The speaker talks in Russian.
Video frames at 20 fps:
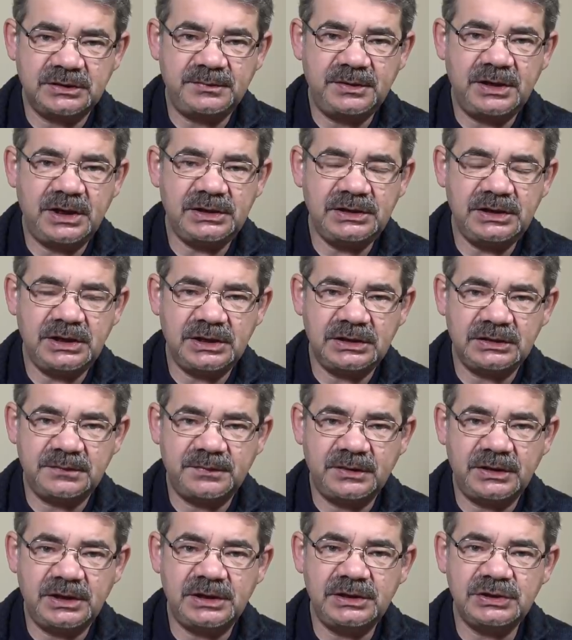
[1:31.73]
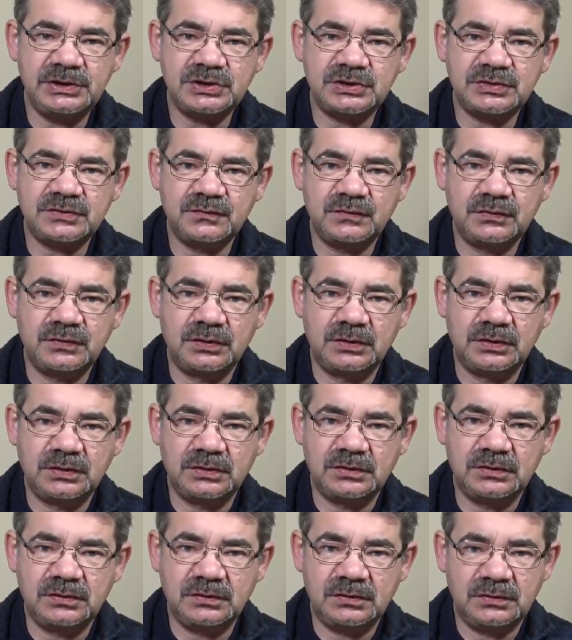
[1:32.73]
обгоняет по количеству
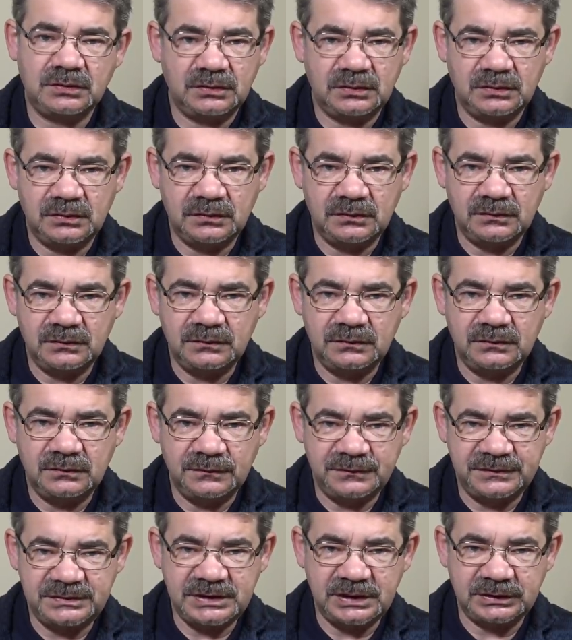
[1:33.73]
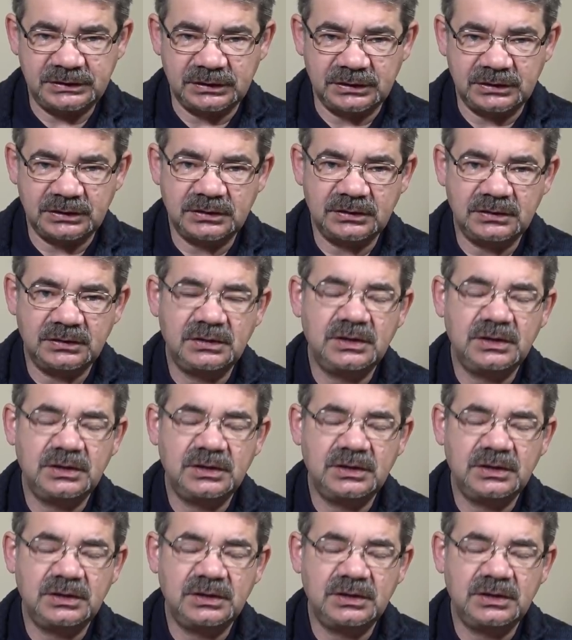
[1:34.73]
э, взяток